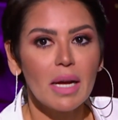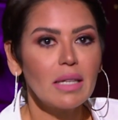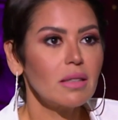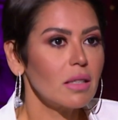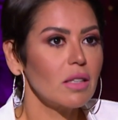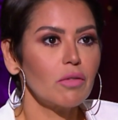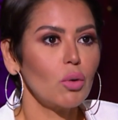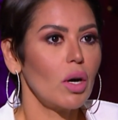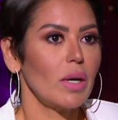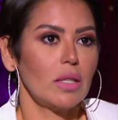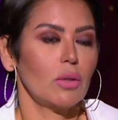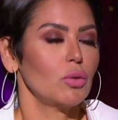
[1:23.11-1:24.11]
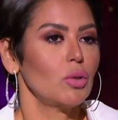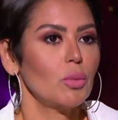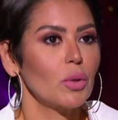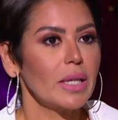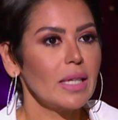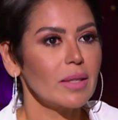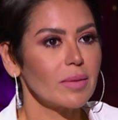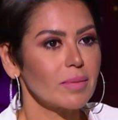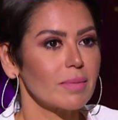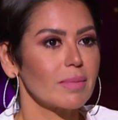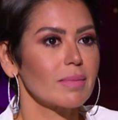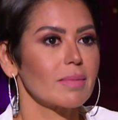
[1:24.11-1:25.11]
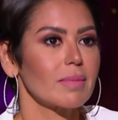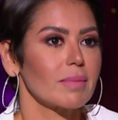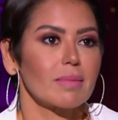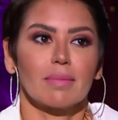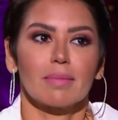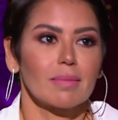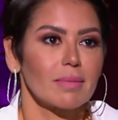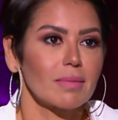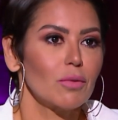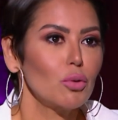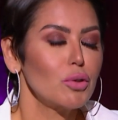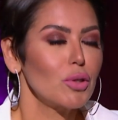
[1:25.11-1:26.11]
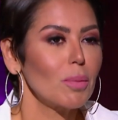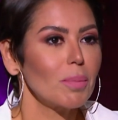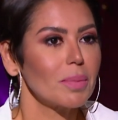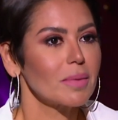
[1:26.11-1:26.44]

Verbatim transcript: قالت احنا في لوحه واحده انا قلت لهم اوكي فول ستوب